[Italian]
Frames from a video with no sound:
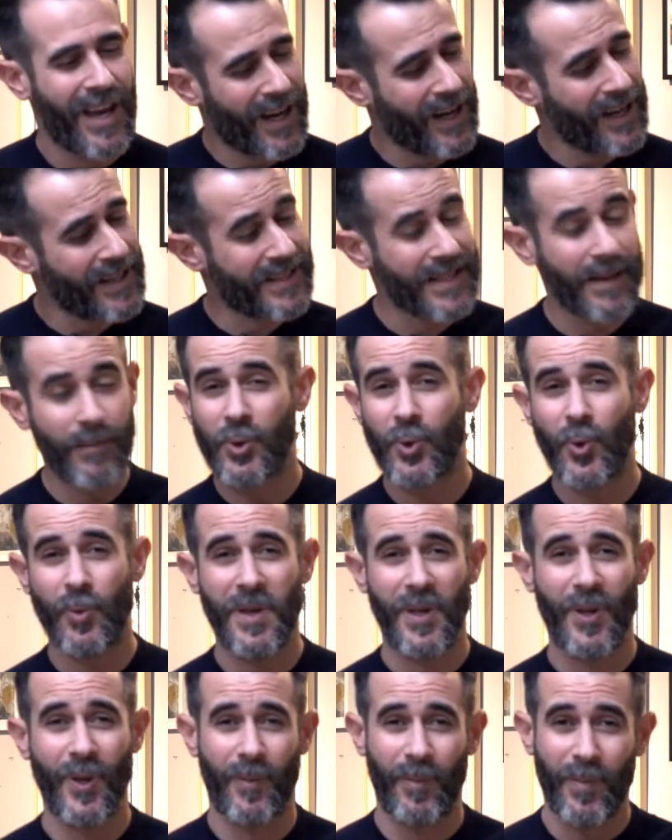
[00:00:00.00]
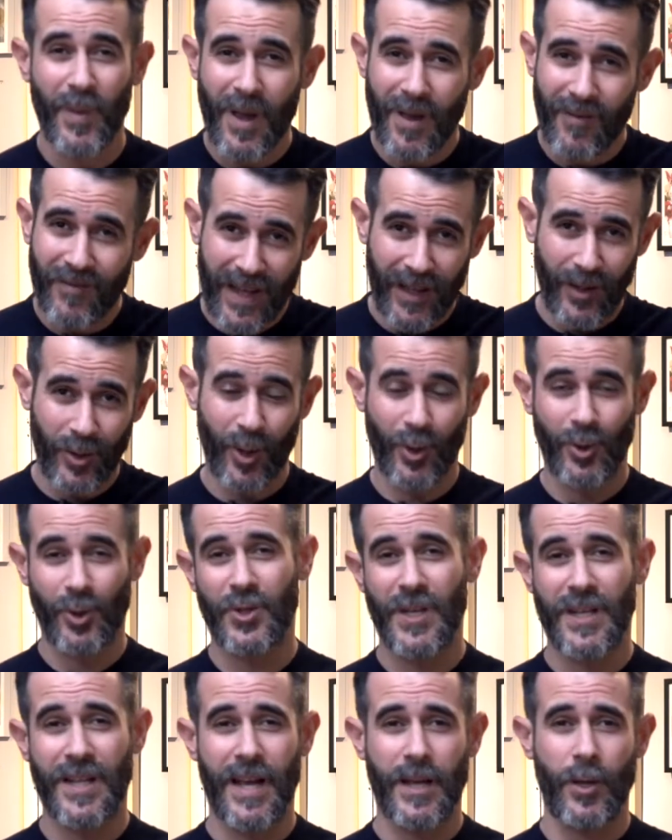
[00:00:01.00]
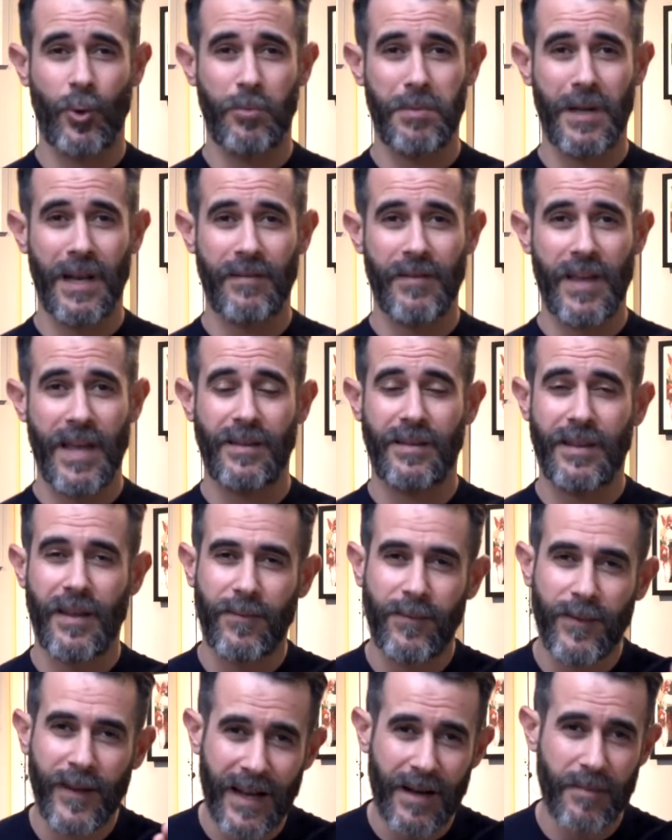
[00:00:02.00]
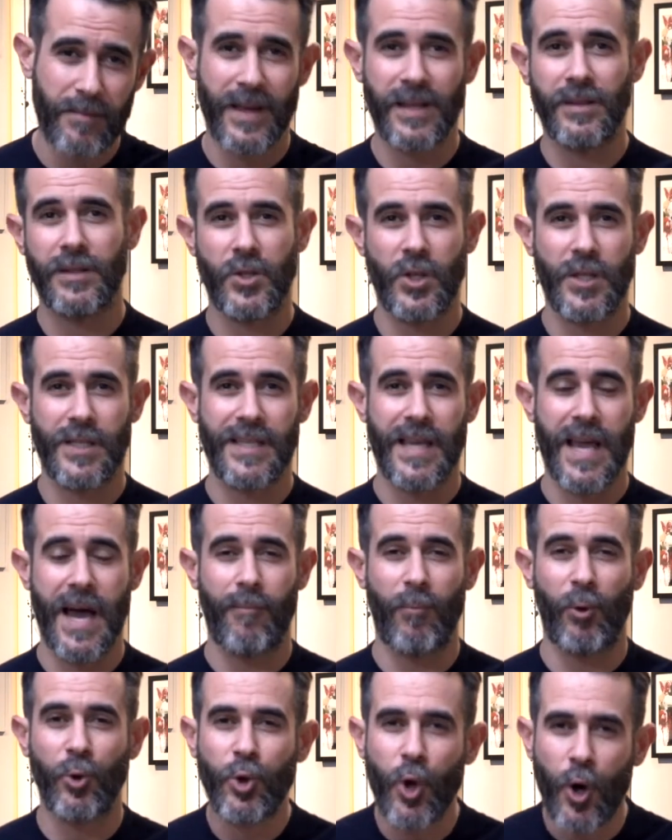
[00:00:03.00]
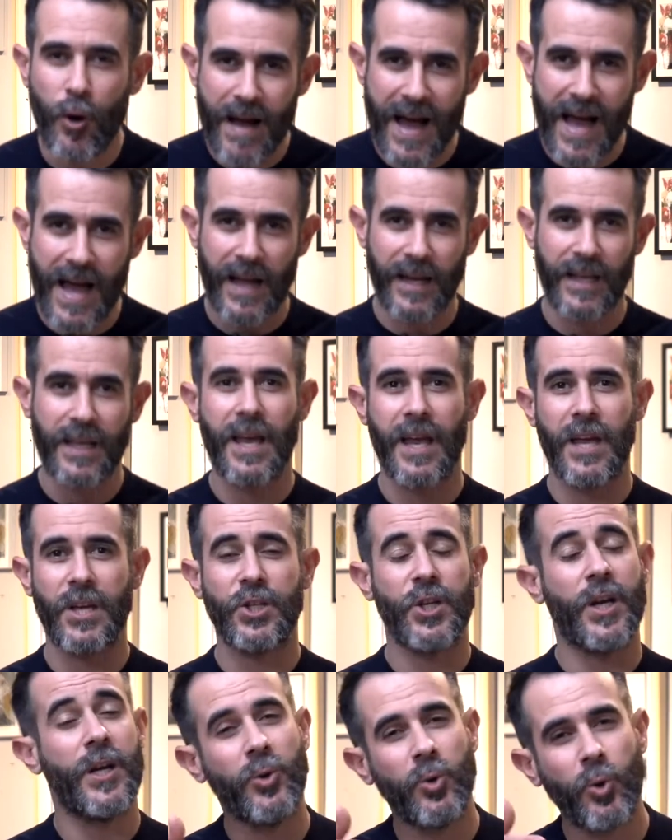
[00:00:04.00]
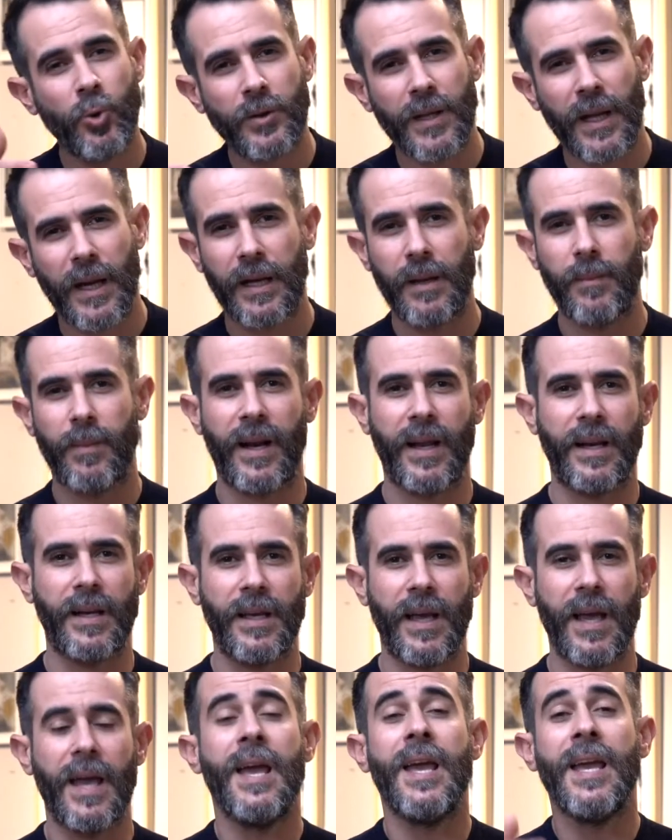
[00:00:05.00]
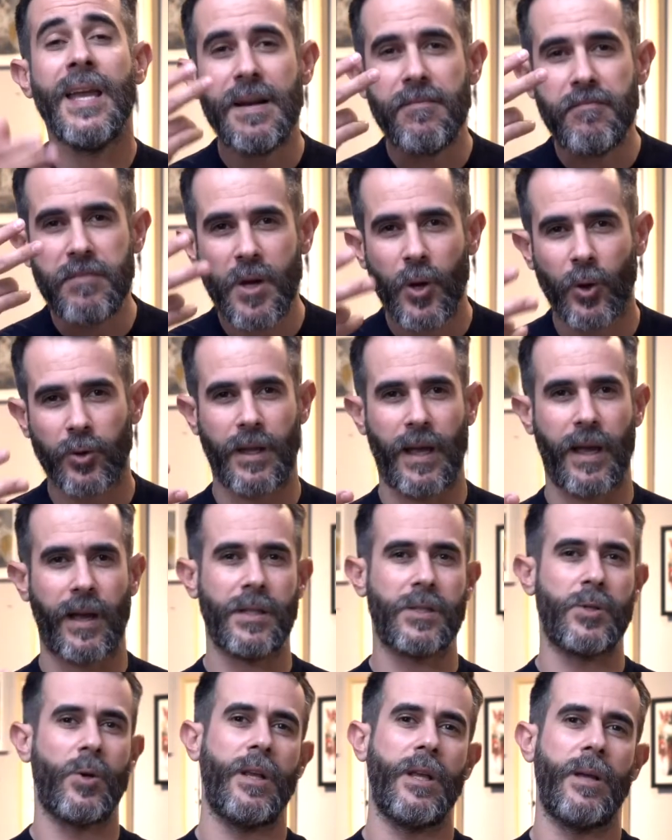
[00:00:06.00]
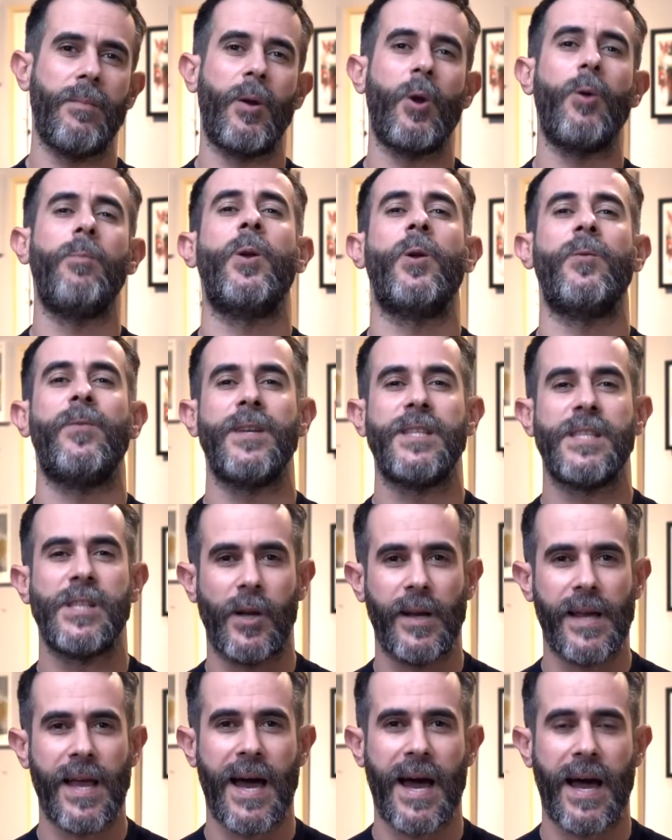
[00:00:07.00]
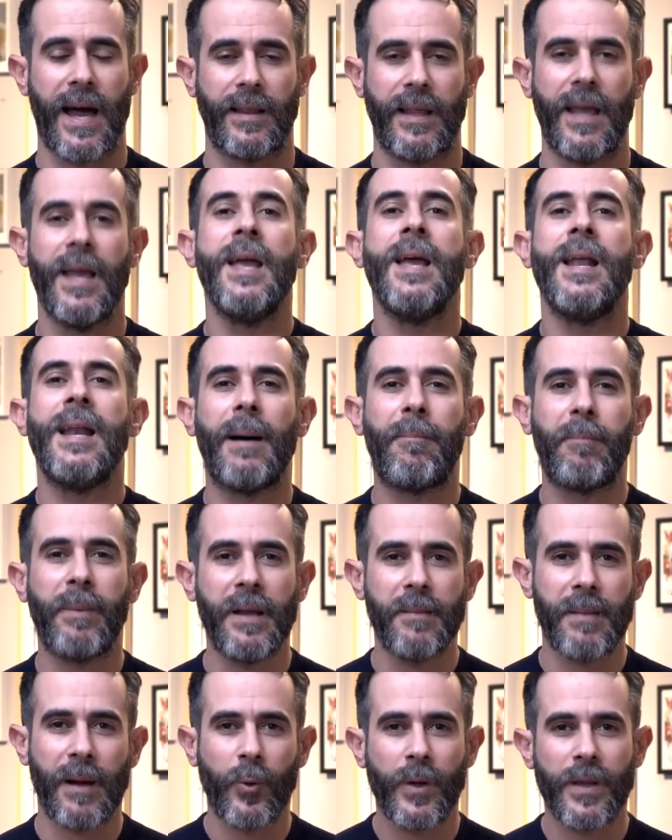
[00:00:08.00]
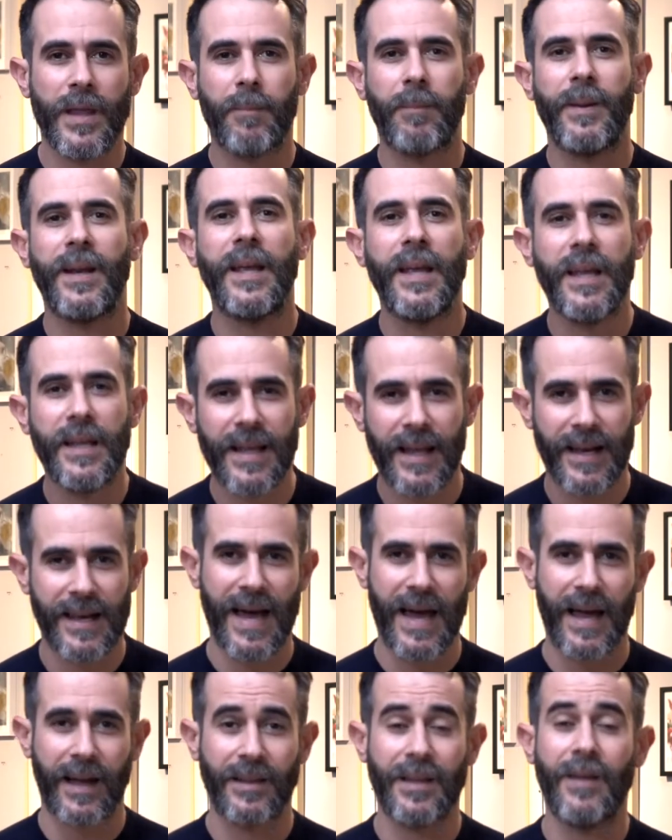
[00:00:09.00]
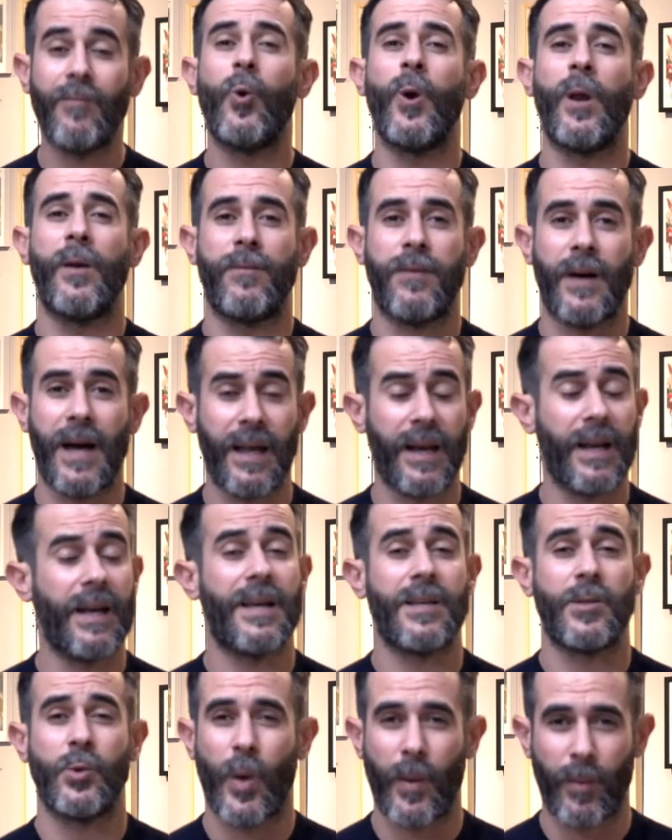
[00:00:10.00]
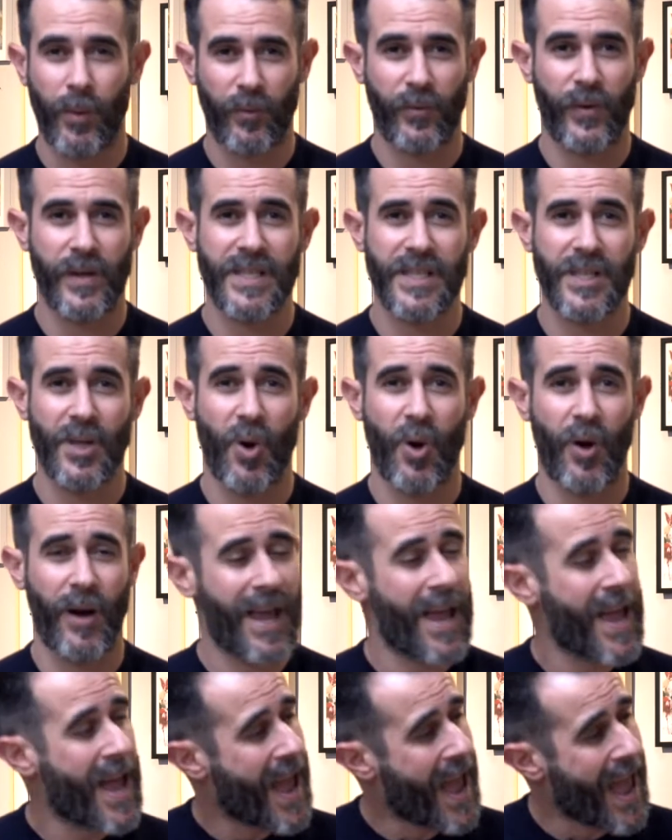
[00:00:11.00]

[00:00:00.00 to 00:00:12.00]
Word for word: Iniziamo subito. 28 gennaio 2020, finalmente ci siamo. Domani esce in tutte le librerie il mio terzo libro, Professione Arte, la prima guida per chi dell'arte vuole fare la sua professione.